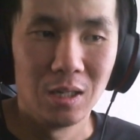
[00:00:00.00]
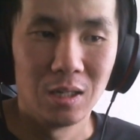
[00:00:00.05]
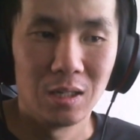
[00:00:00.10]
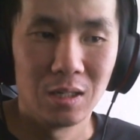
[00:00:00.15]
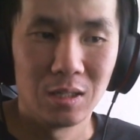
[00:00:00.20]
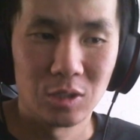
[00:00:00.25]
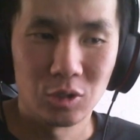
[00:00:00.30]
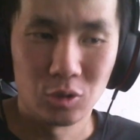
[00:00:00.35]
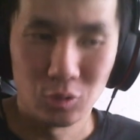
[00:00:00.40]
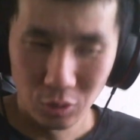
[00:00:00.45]

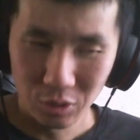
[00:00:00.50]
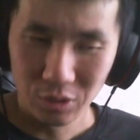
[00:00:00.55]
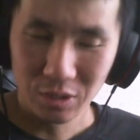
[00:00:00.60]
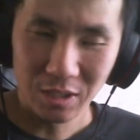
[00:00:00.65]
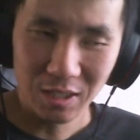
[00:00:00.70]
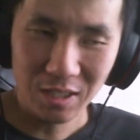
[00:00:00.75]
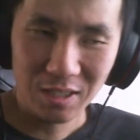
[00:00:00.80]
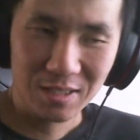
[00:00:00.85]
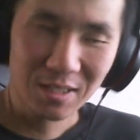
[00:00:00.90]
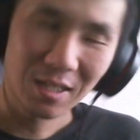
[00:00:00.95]
А, что
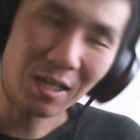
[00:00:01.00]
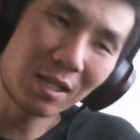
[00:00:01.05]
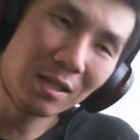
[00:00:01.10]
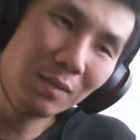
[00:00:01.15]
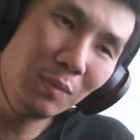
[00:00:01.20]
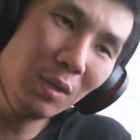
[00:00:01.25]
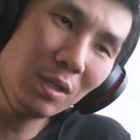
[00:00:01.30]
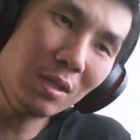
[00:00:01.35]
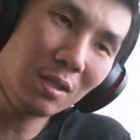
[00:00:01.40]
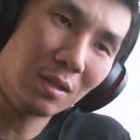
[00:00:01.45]
интересно
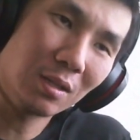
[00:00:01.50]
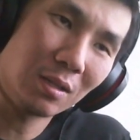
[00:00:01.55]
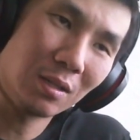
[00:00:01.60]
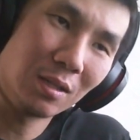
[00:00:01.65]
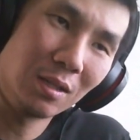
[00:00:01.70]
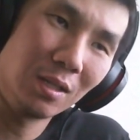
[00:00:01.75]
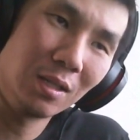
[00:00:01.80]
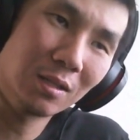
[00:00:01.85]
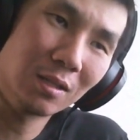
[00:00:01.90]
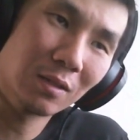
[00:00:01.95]
отметить,
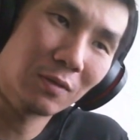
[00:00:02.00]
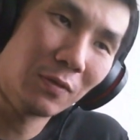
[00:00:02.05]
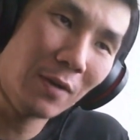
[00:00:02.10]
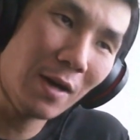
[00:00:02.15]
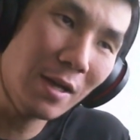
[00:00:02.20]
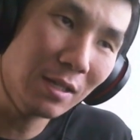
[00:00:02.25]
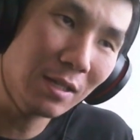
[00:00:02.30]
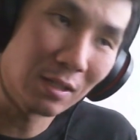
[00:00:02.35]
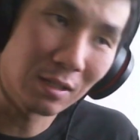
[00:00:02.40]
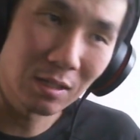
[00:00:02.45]
этот
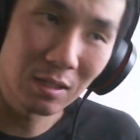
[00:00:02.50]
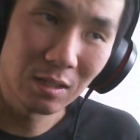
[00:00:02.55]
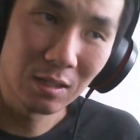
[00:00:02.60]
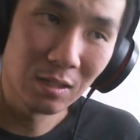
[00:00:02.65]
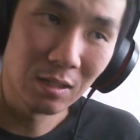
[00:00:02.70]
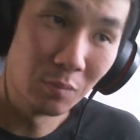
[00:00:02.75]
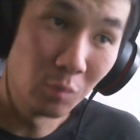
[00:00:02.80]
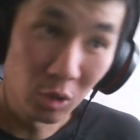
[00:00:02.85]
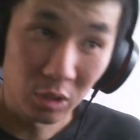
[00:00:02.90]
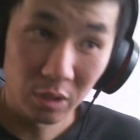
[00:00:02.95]
файтинг,
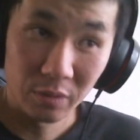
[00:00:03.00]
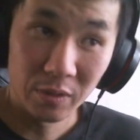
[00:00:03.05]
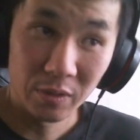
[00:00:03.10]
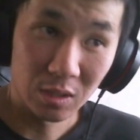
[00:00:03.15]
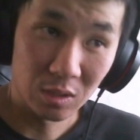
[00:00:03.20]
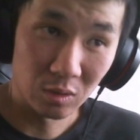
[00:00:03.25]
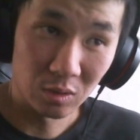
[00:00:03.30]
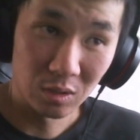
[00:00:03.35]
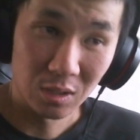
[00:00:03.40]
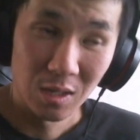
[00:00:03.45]
а,
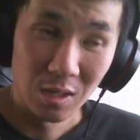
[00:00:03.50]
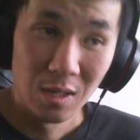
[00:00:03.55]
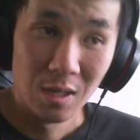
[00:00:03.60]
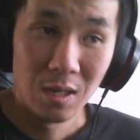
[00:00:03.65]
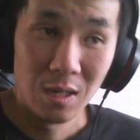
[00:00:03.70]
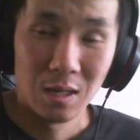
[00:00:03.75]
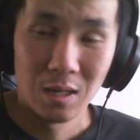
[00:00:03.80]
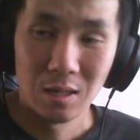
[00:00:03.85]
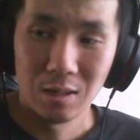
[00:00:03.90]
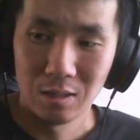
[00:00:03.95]
мультиверсус,
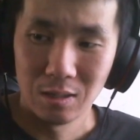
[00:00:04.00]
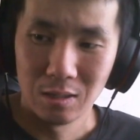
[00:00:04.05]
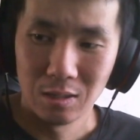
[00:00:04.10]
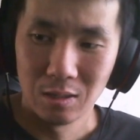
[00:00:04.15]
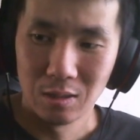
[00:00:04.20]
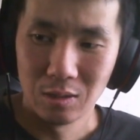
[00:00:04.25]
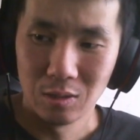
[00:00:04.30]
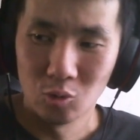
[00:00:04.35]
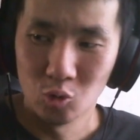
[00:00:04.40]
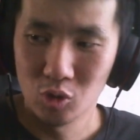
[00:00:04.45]

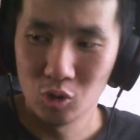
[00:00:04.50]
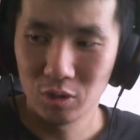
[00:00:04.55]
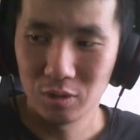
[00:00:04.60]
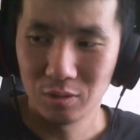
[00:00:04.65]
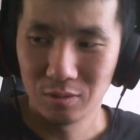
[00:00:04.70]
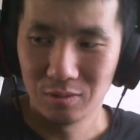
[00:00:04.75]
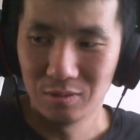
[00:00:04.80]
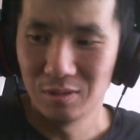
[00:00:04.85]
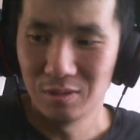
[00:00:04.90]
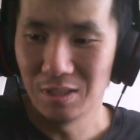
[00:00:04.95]

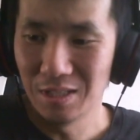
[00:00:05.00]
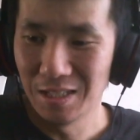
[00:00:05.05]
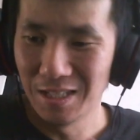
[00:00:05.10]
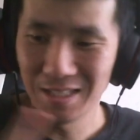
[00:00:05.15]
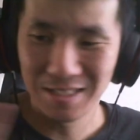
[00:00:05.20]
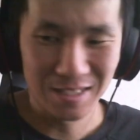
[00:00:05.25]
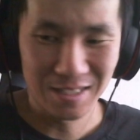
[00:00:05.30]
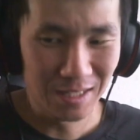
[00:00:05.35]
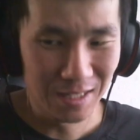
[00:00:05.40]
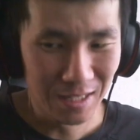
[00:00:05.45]
он
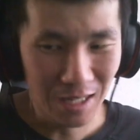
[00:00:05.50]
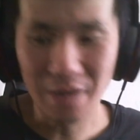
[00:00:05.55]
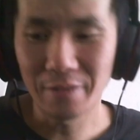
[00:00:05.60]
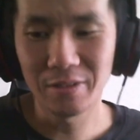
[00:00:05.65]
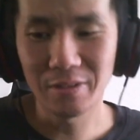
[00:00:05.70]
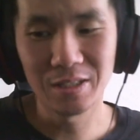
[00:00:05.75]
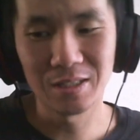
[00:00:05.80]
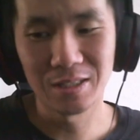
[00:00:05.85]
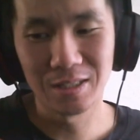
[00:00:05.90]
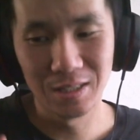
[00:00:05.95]
не
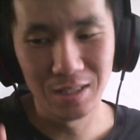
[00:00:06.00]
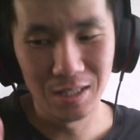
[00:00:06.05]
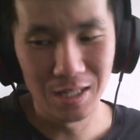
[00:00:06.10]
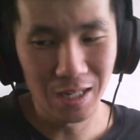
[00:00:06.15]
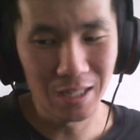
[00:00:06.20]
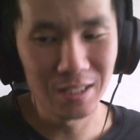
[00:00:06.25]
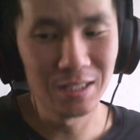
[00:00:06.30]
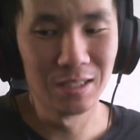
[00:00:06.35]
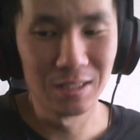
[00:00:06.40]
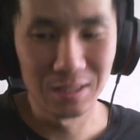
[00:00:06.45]
заявлен
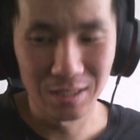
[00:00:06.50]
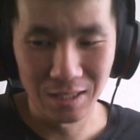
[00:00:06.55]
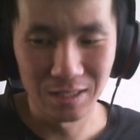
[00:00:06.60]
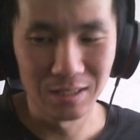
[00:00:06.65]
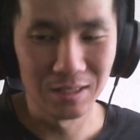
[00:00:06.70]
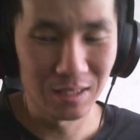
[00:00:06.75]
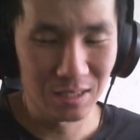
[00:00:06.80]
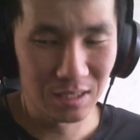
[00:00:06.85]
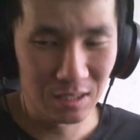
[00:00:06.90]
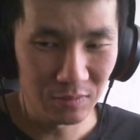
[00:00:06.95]
для
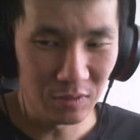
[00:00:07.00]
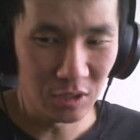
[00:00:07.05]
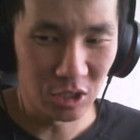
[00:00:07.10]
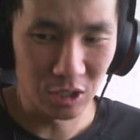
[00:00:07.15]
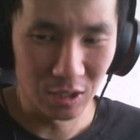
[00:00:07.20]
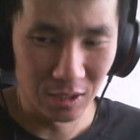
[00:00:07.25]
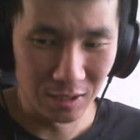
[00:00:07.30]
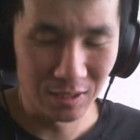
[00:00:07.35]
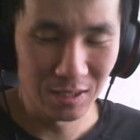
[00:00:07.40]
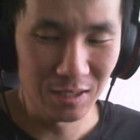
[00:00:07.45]
Nintendo Switch.
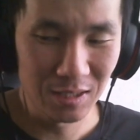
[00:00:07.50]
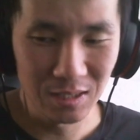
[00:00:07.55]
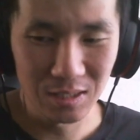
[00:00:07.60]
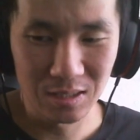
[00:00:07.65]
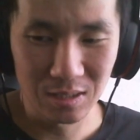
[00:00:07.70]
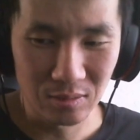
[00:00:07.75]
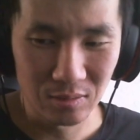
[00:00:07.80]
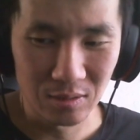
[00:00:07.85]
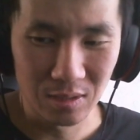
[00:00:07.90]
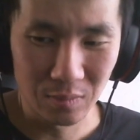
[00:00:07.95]
Это
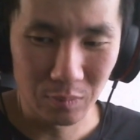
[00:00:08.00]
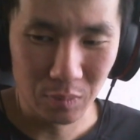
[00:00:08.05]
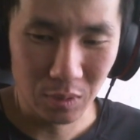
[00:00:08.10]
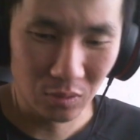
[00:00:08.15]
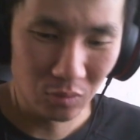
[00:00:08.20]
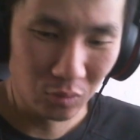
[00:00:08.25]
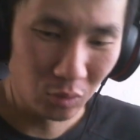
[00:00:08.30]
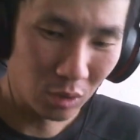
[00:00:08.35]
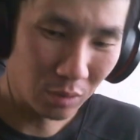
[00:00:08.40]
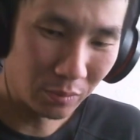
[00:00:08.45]
единственная
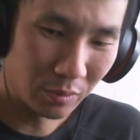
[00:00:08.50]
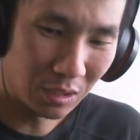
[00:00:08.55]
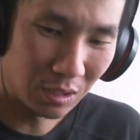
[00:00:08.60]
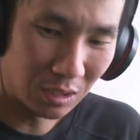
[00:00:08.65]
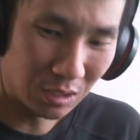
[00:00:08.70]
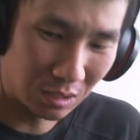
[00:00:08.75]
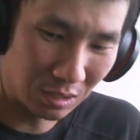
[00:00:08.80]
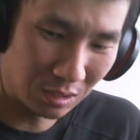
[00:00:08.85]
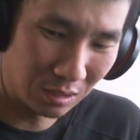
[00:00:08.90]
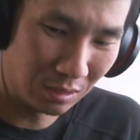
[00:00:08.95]
платформа
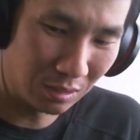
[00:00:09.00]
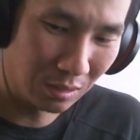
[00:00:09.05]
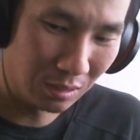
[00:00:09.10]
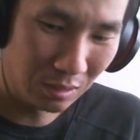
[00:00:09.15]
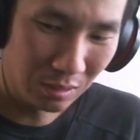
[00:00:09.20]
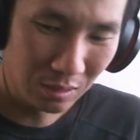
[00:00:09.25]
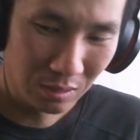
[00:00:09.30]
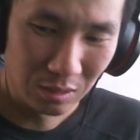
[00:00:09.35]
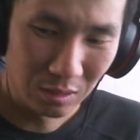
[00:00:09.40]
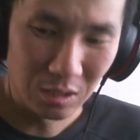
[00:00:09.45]
из
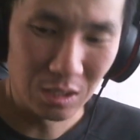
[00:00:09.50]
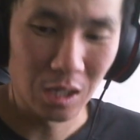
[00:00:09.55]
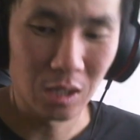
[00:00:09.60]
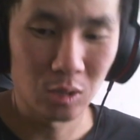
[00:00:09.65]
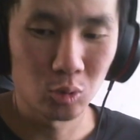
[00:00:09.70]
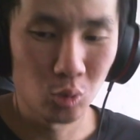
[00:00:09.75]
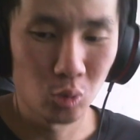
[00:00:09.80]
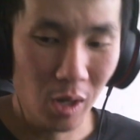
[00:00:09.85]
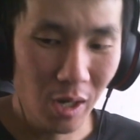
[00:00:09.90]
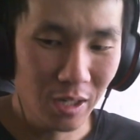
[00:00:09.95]
э, ныне
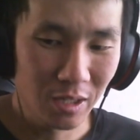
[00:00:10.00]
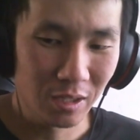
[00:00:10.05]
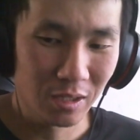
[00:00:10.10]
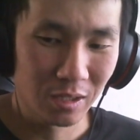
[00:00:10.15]
актуальных,